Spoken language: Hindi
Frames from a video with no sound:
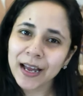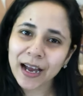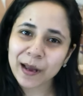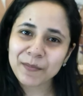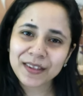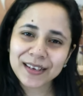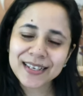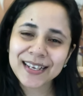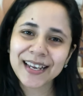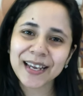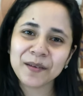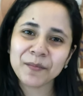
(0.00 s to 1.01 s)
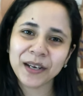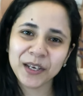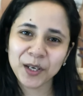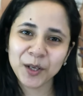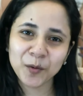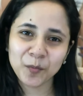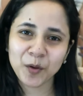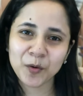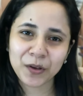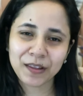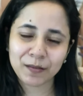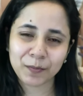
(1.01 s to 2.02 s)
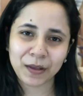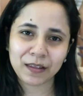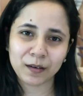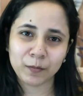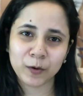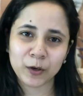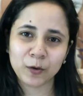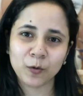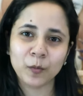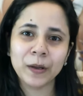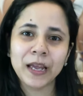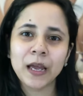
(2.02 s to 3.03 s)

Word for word: आई एम सिटिंग इन माई न्यू ब्यूटी स्पेस एंड ब्यूटी रूम